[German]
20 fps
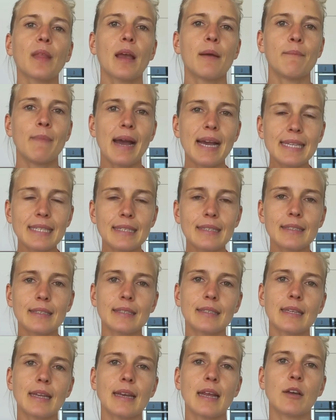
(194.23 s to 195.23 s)
Meistens
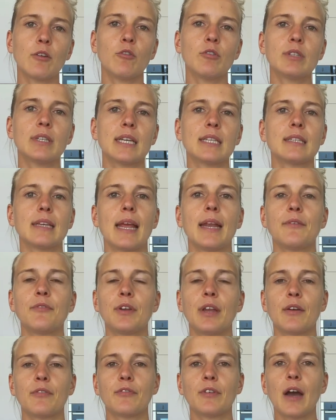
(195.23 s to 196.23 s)
ist dann der Grund, dass
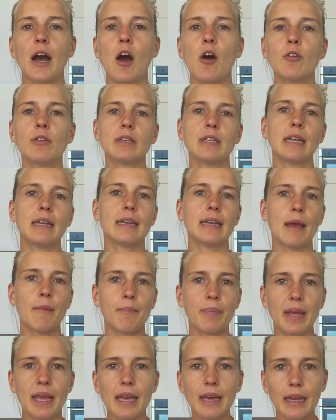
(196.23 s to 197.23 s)
entweder Frauen, die in der
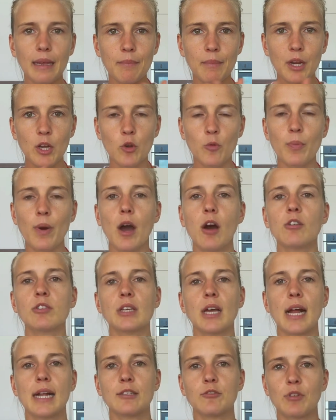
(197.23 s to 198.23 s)

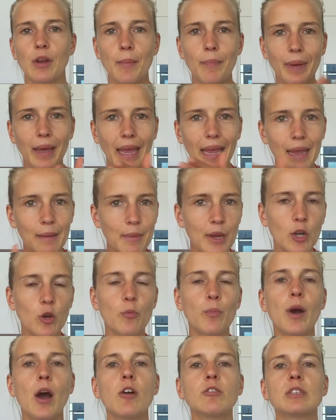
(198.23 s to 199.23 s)
Perimenopause, also in der
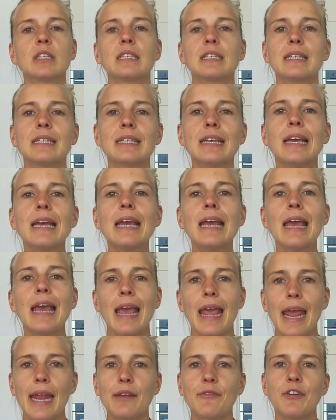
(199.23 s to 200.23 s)
Prämenopause sind,
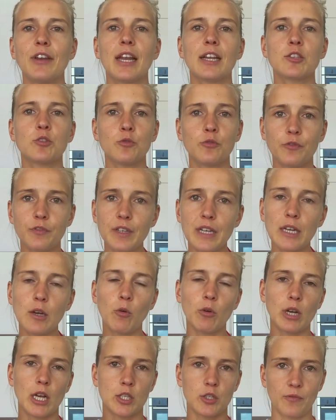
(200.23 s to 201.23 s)
entweder zu viel
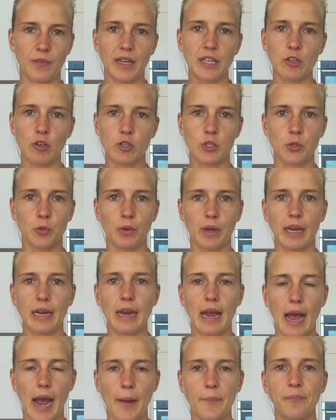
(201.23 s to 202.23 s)
oder zu wenig
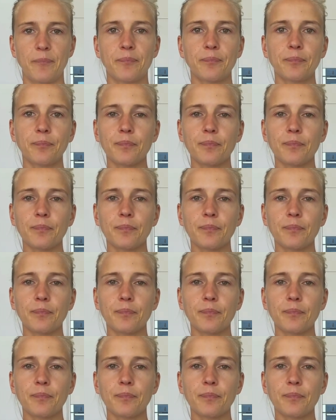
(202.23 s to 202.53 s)
Östrogen haben.